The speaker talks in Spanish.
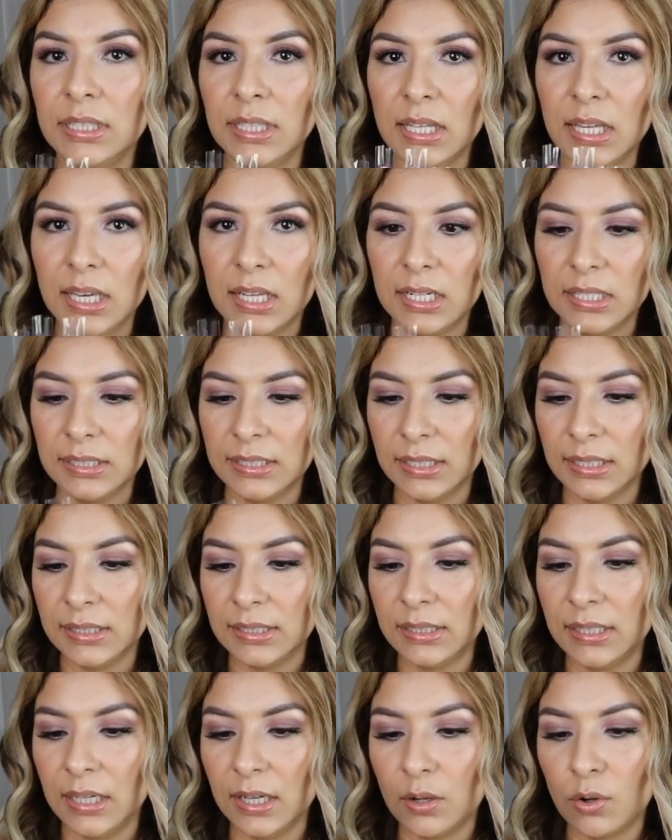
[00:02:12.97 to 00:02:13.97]
si quieres
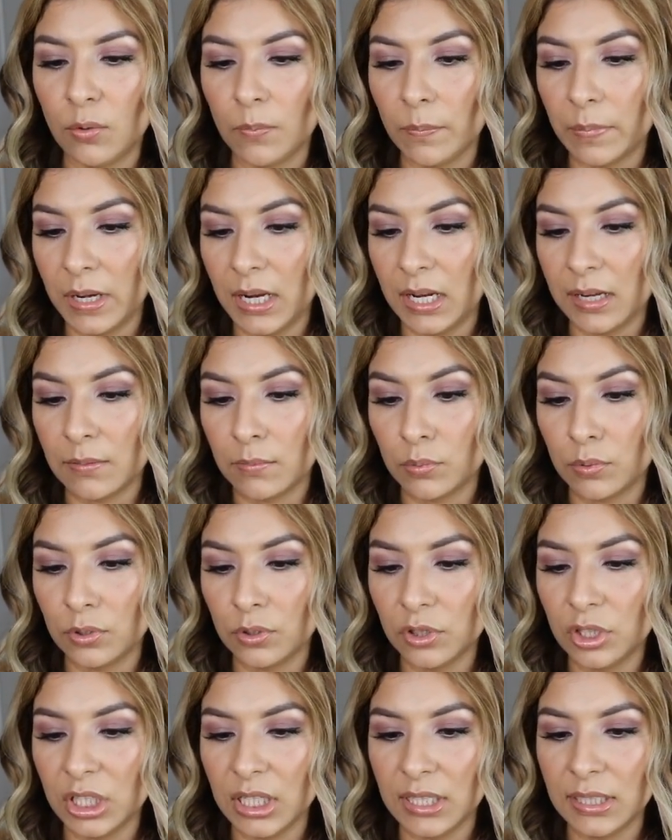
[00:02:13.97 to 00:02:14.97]
este comprar
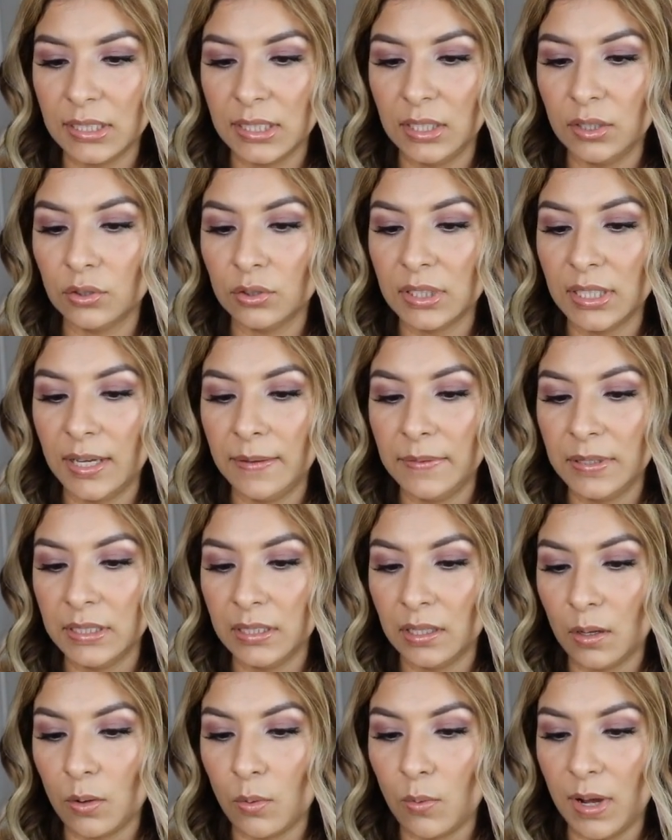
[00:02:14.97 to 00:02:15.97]
brochas y no
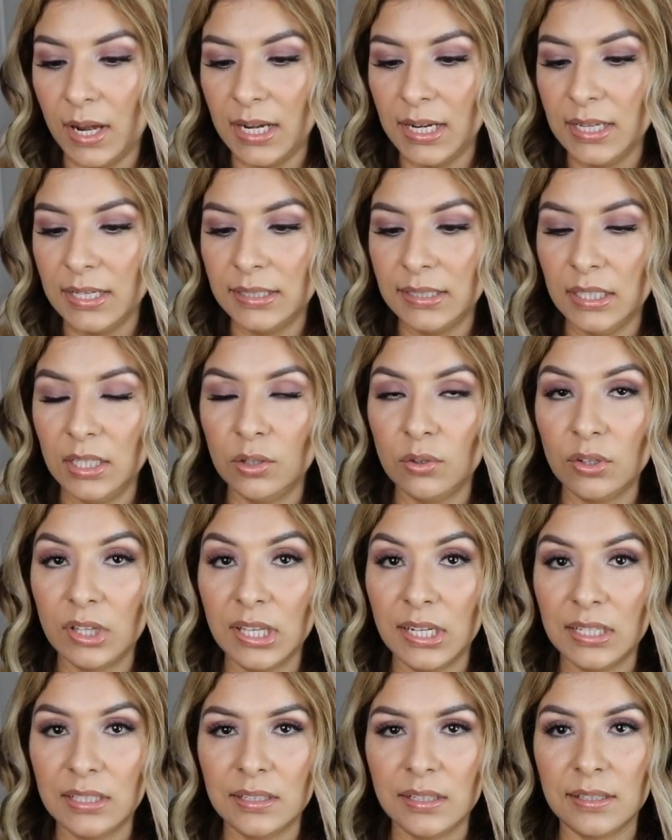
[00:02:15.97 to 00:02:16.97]
sabes de cuáles y no
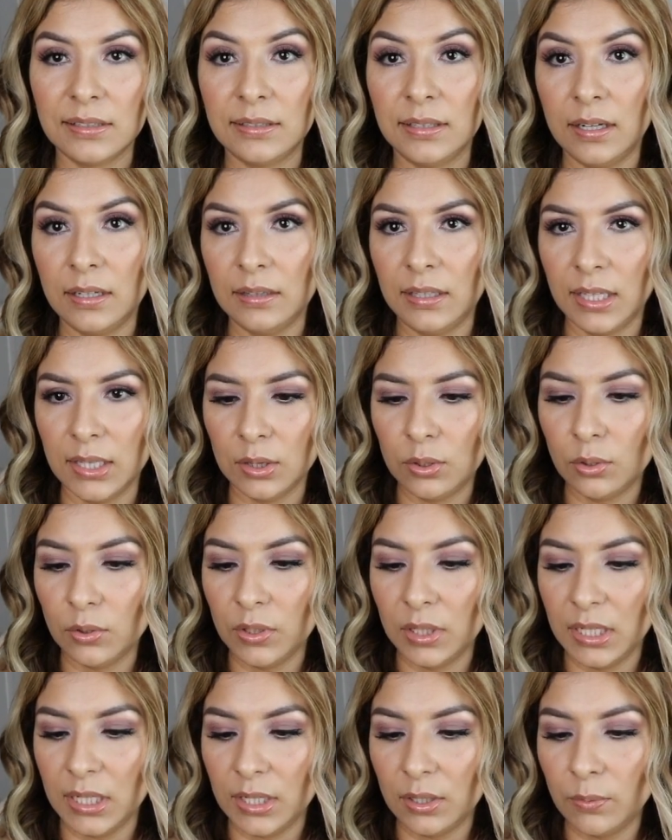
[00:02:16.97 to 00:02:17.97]
quieres gastar tanto
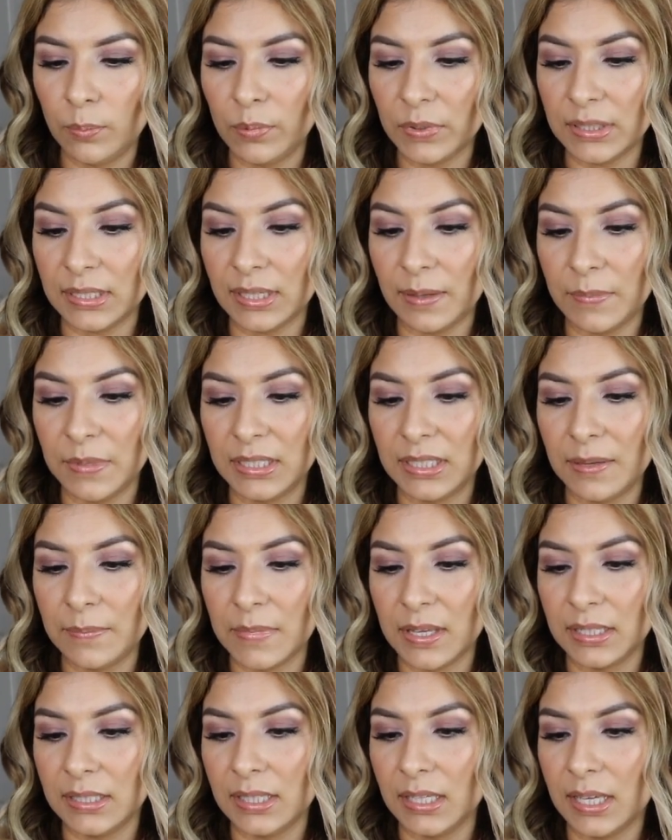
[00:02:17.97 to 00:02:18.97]
dinero, pues a mí se
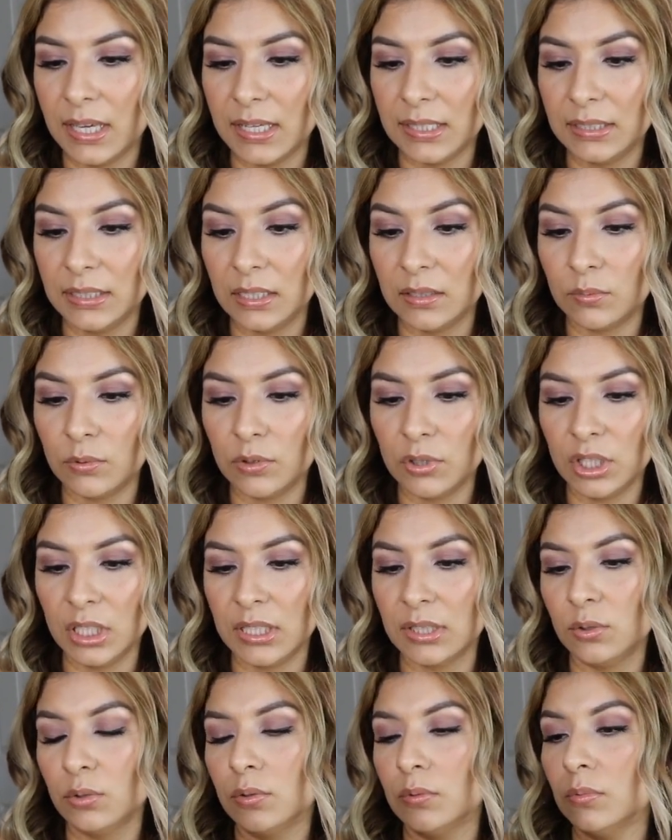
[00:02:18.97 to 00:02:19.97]
me hace que estas
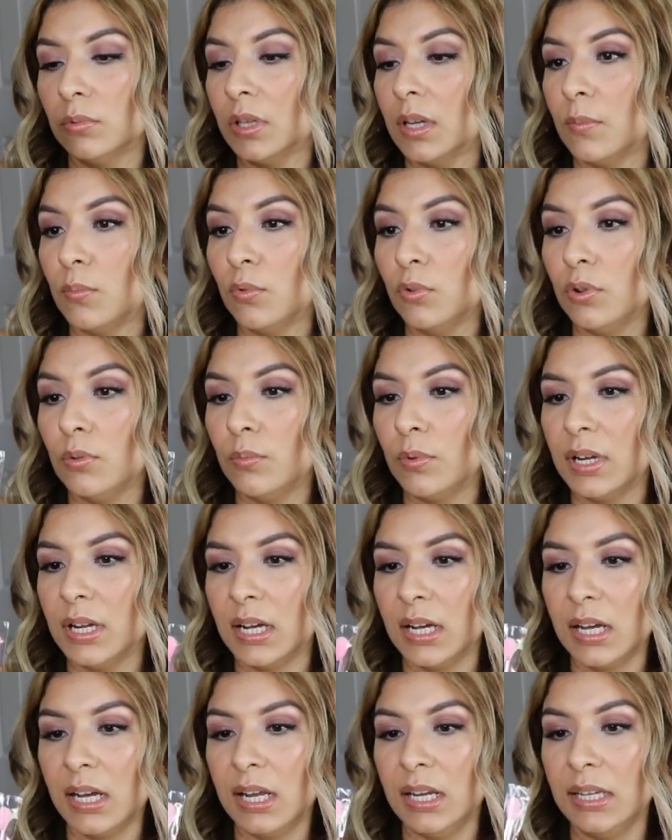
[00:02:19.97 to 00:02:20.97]
brochas son de muy
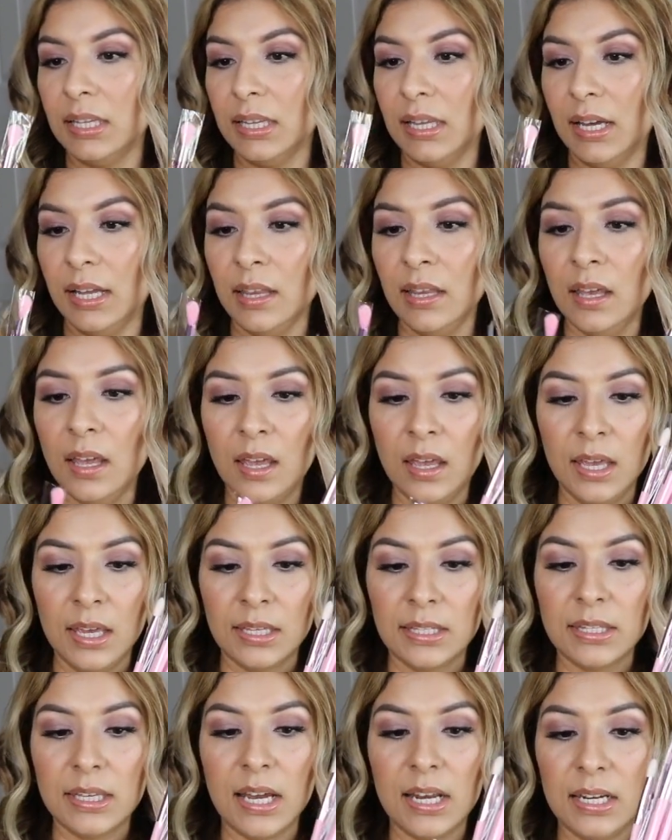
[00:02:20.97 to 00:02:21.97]
buena calidad.
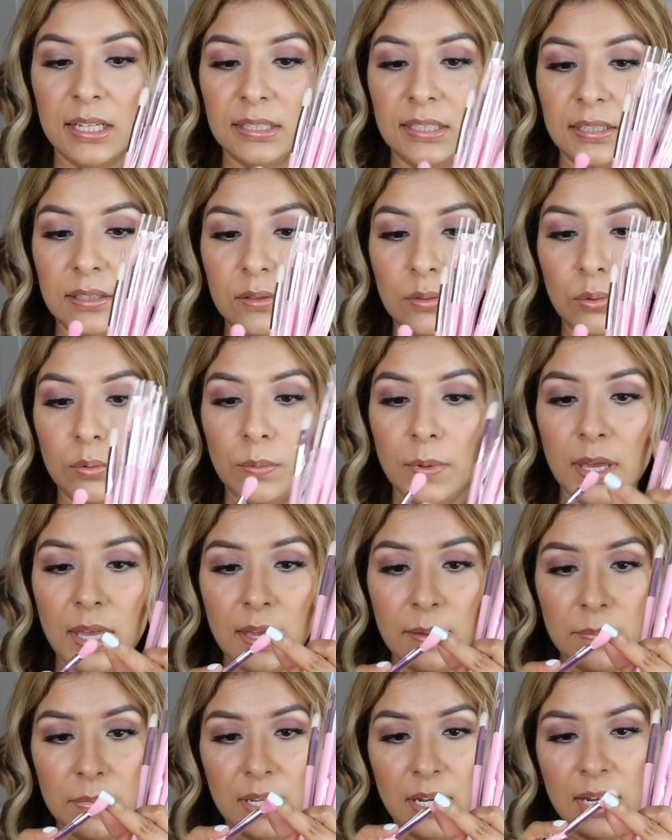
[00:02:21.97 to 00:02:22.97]
Ya las
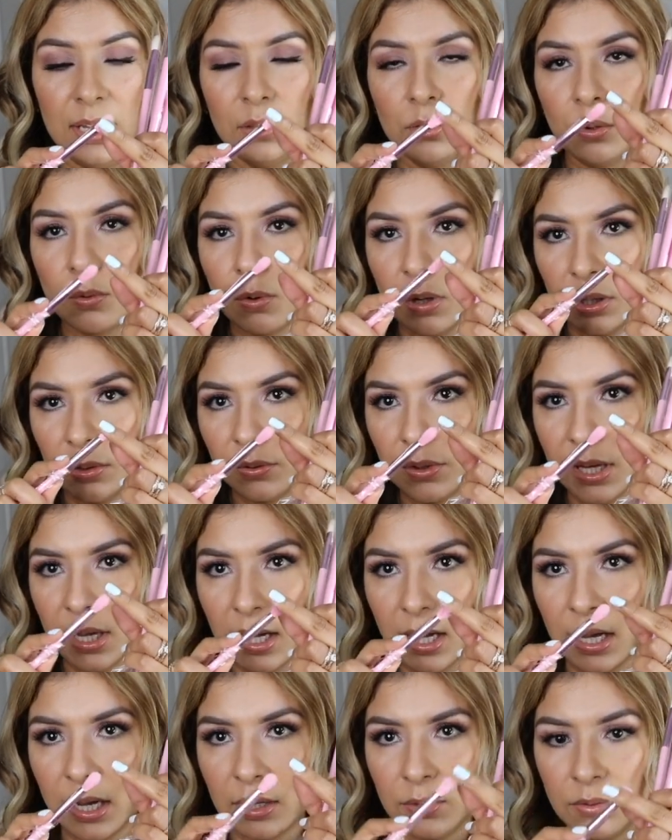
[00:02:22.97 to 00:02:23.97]
estuve mirando cuando
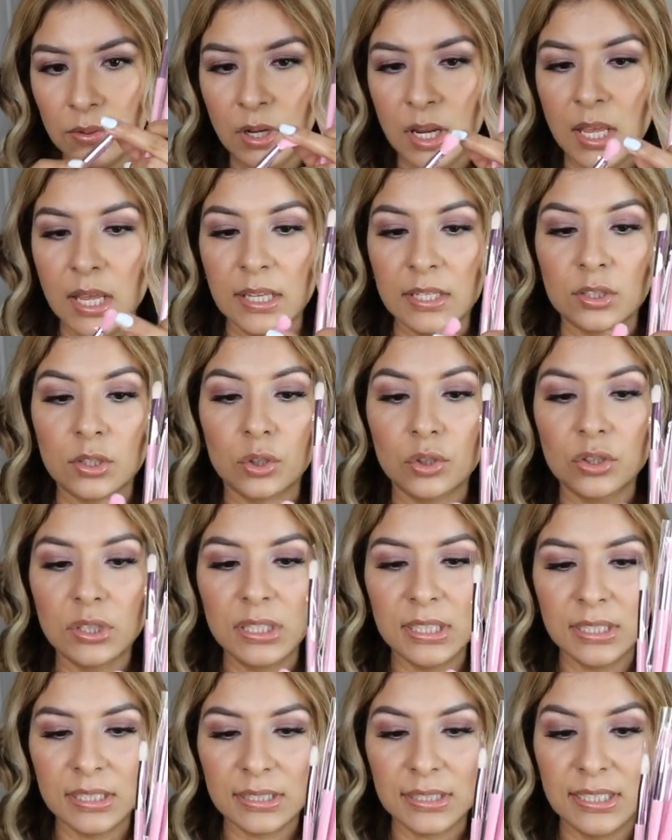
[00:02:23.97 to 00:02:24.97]
llegaron. Son
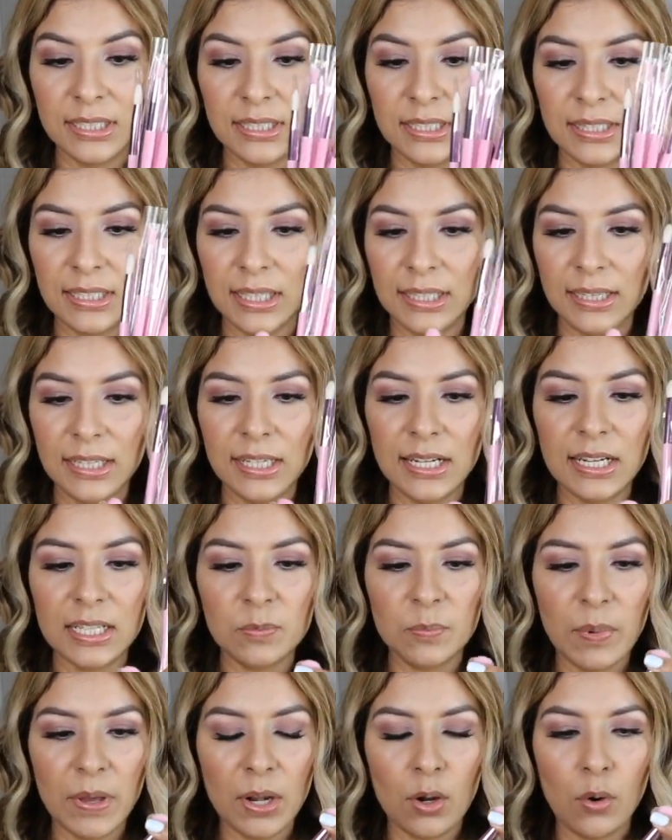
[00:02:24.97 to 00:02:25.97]

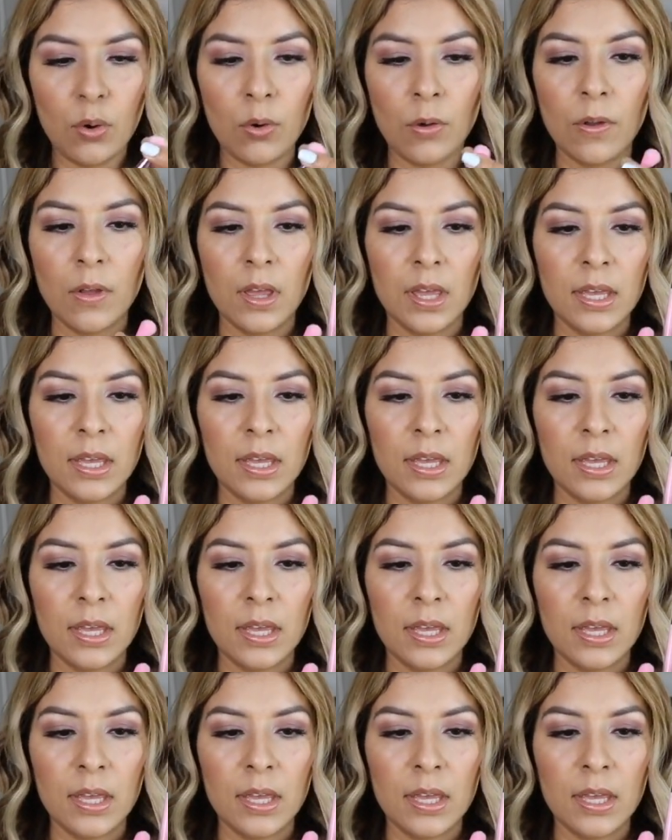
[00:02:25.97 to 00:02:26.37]
sintéticas, pero